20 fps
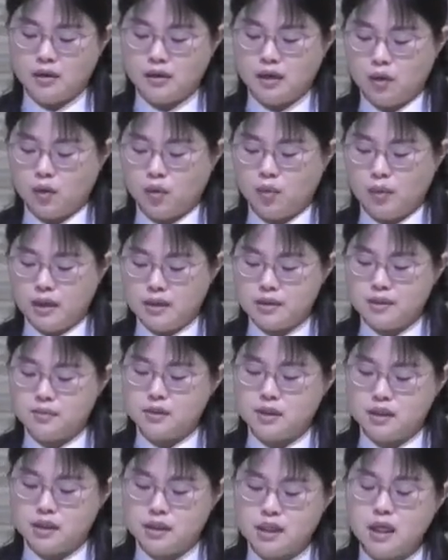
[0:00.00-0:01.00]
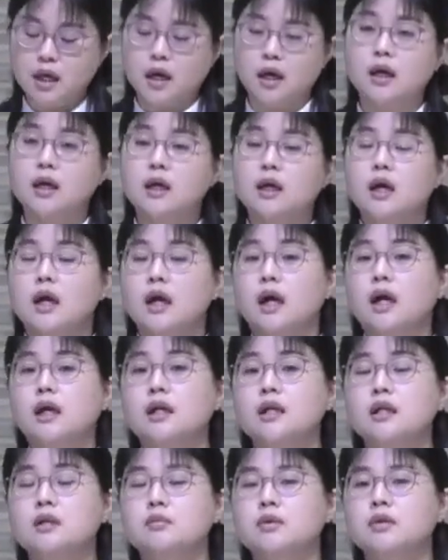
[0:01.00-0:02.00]
라고 말씀드리자
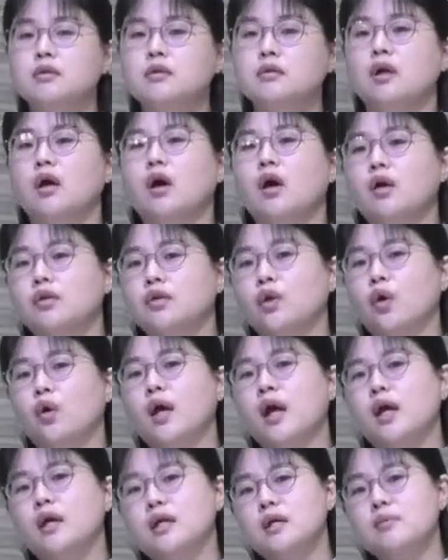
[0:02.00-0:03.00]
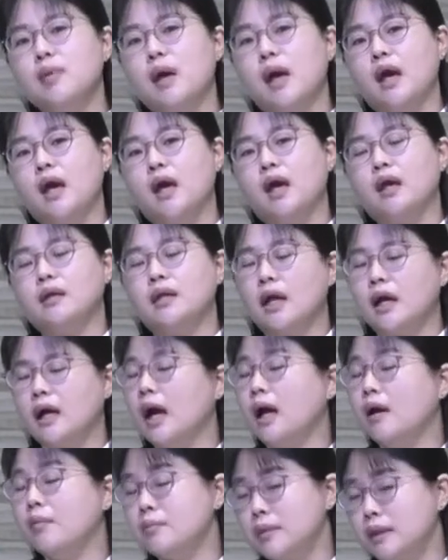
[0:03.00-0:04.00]
하나님은 너의 입에 내가
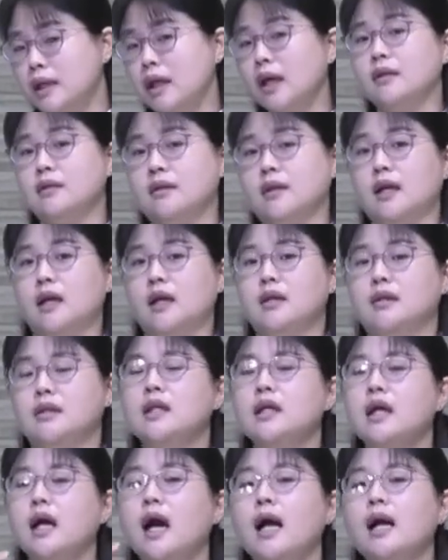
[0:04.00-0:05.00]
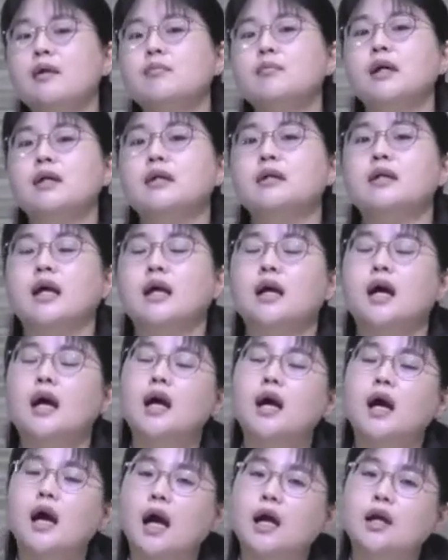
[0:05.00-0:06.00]
함께한다. 네가 할 말을
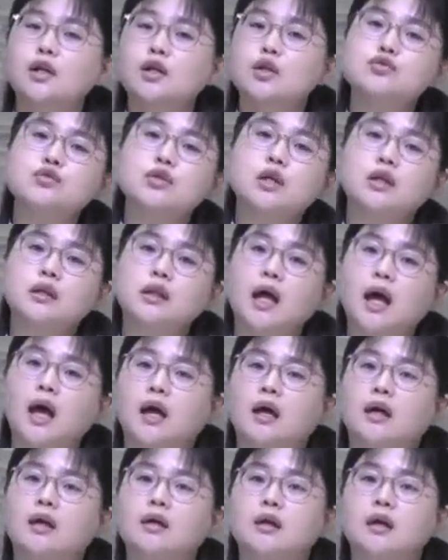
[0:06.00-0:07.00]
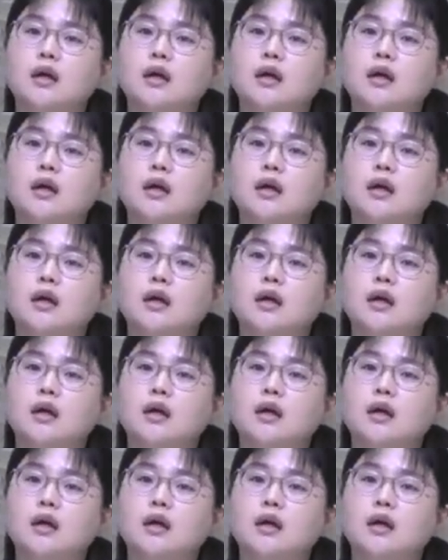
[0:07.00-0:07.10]
내가 알려주겠다.